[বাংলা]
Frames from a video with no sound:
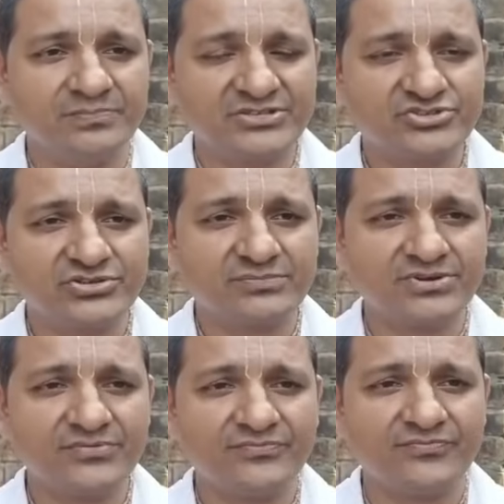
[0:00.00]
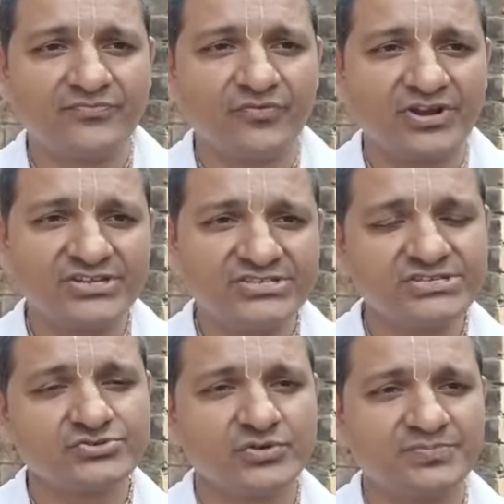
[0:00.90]
ম্যাচোগ্রামটা পরের
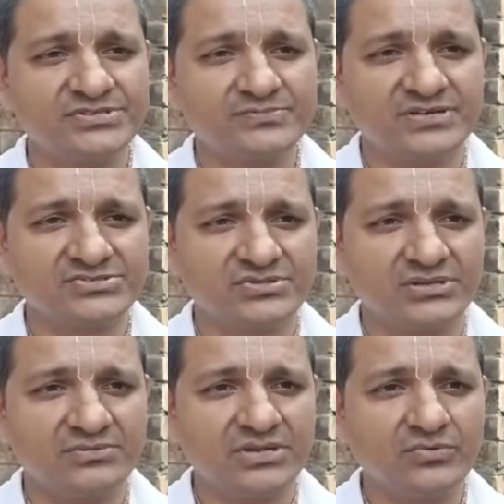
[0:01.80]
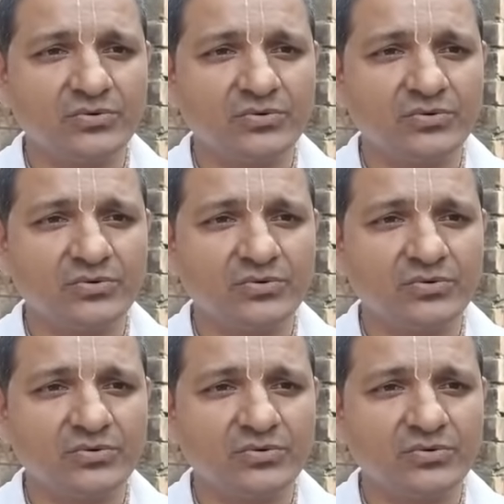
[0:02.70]
যে স্টপেজ বাঁশতলা বলে